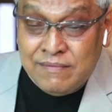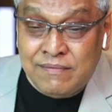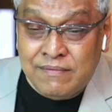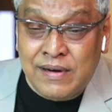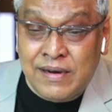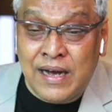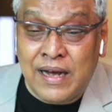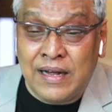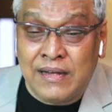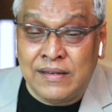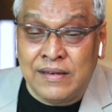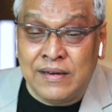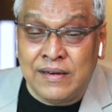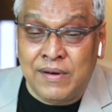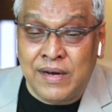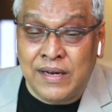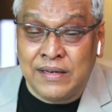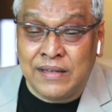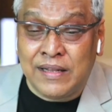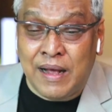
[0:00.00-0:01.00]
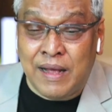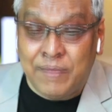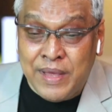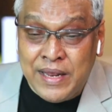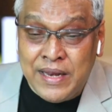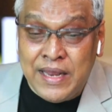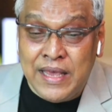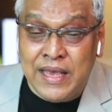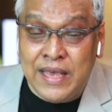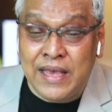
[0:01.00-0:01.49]
ว่าถือว่าทำ
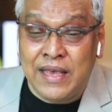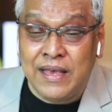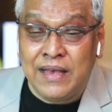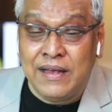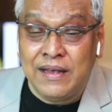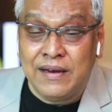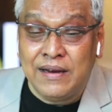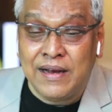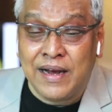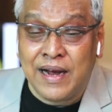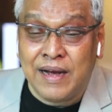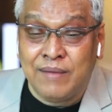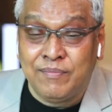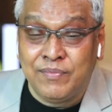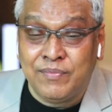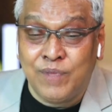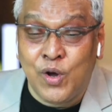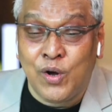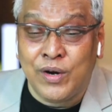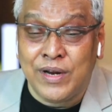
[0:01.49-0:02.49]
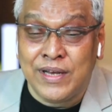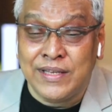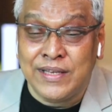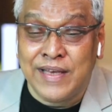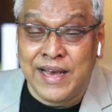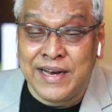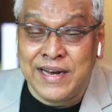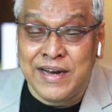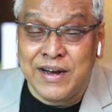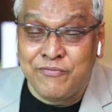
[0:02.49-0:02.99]
ได้ดีนะครับ นอกเหนือ
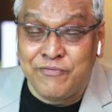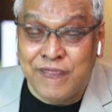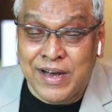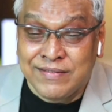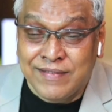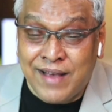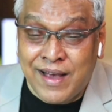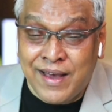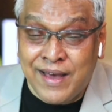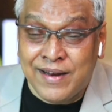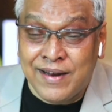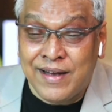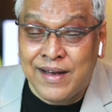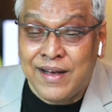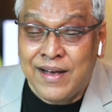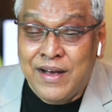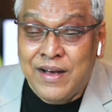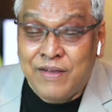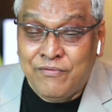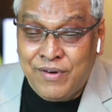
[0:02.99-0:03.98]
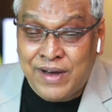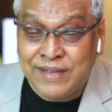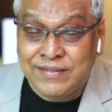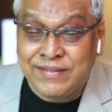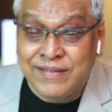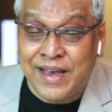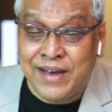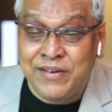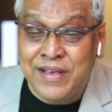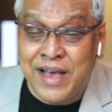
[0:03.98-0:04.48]
จากเครื่องฟ้าใสฟ้า
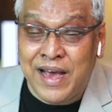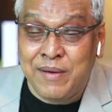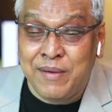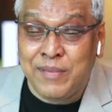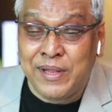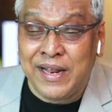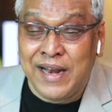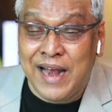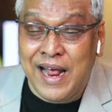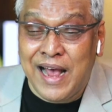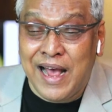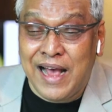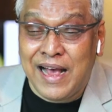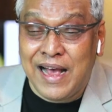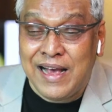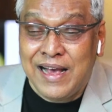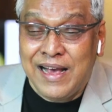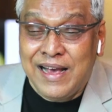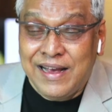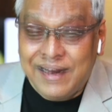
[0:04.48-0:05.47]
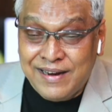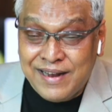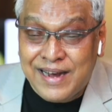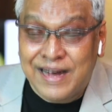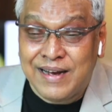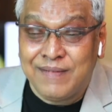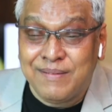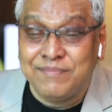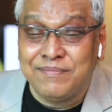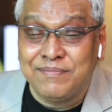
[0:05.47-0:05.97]
ใสก็อยากให้พัฒนานะ
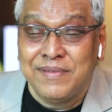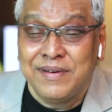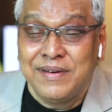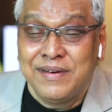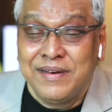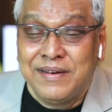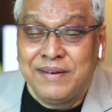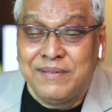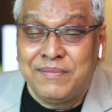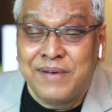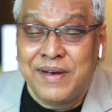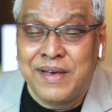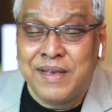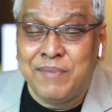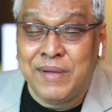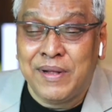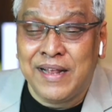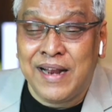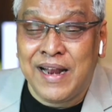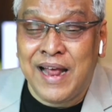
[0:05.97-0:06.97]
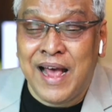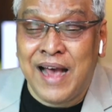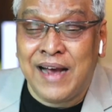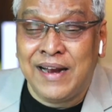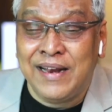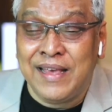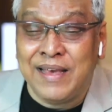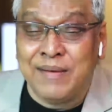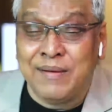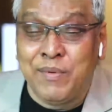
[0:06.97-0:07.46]
ครับ ให้พัฒนา
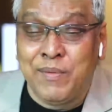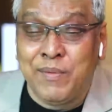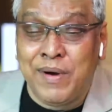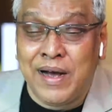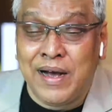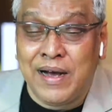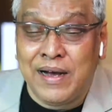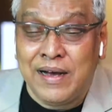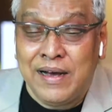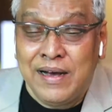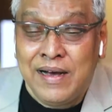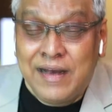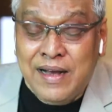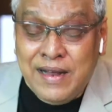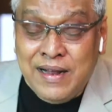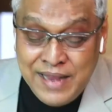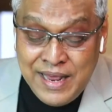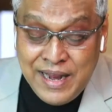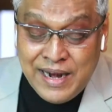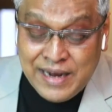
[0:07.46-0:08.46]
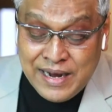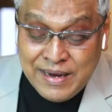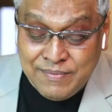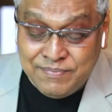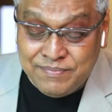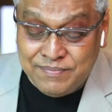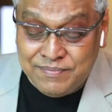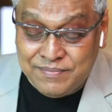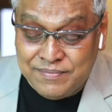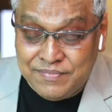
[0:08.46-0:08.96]
กันดี เพราะว่านี่แหละครับ
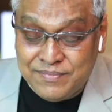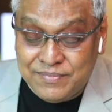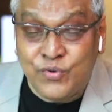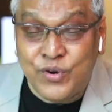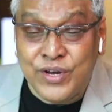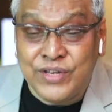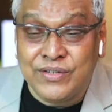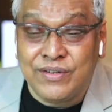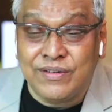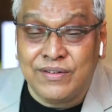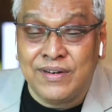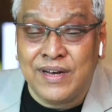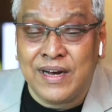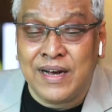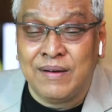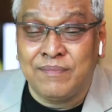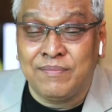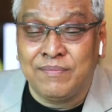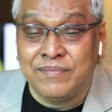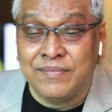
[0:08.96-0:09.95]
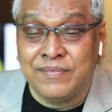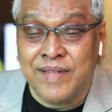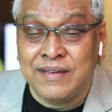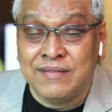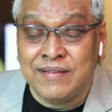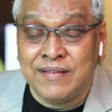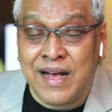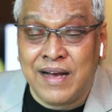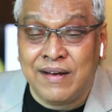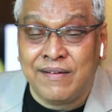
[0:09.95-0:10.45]
ริชนะครับ ได้
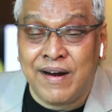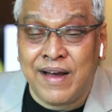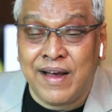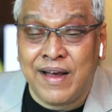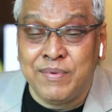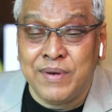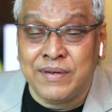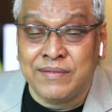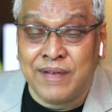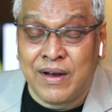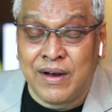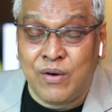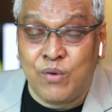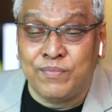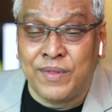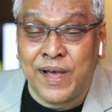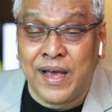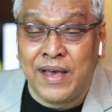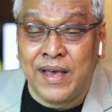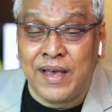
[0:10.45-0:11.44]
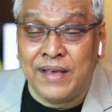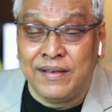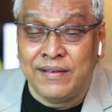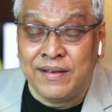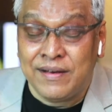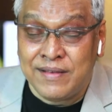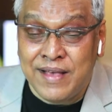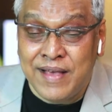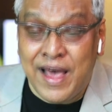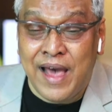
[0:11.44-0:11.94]
สร้างอะไรเพื่อสังคมไทย
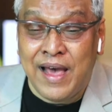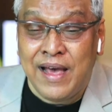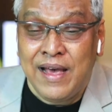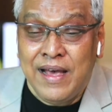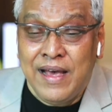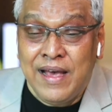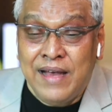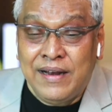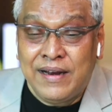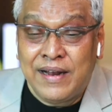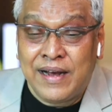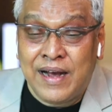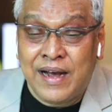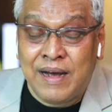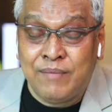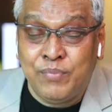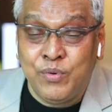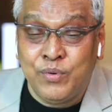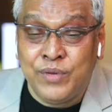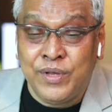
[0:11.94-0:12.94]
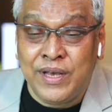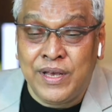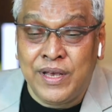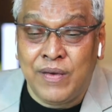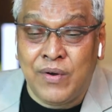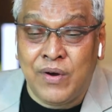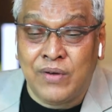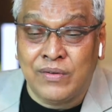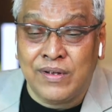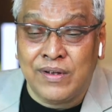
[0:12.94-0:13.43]
เยอะแยะนะครับ ผู้ที่
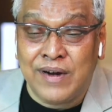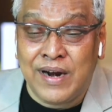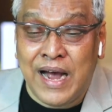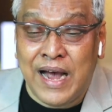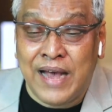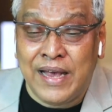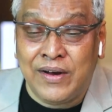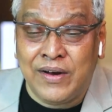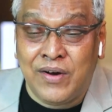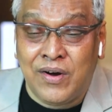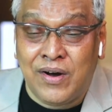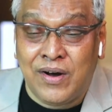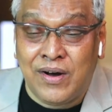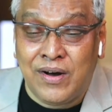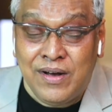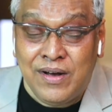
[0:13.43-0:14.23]
เกี่ยวข้องทั้งหลายก็